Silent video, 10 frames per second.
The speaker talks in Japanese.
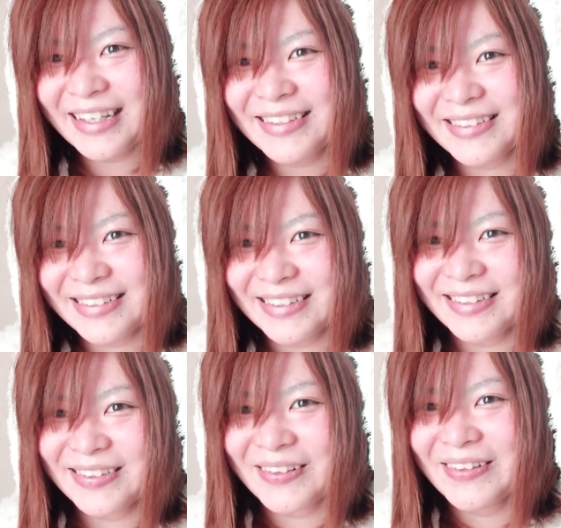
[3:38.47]
て
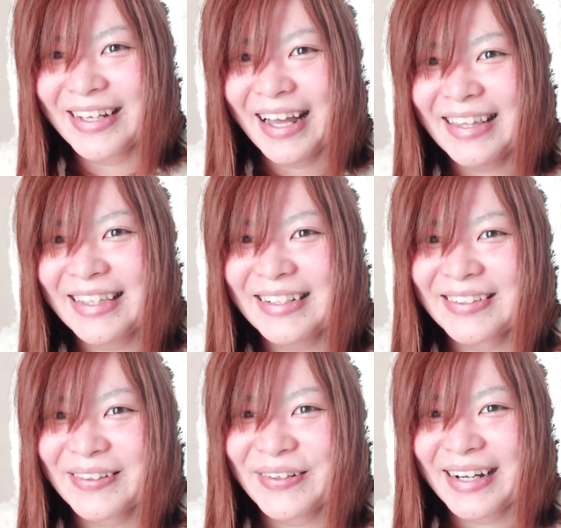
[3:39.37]
いうのをやって
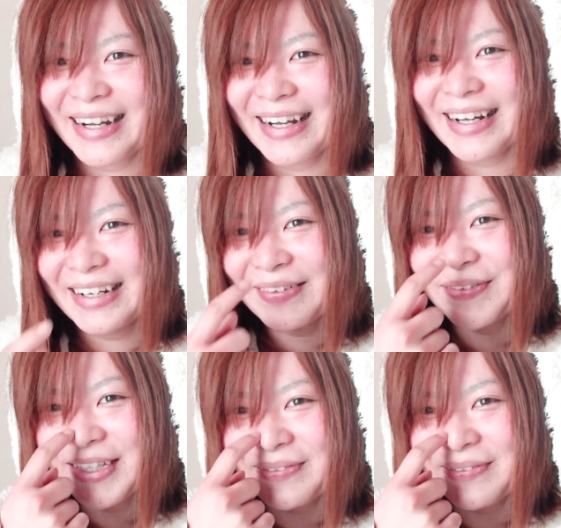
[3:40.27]
る動画が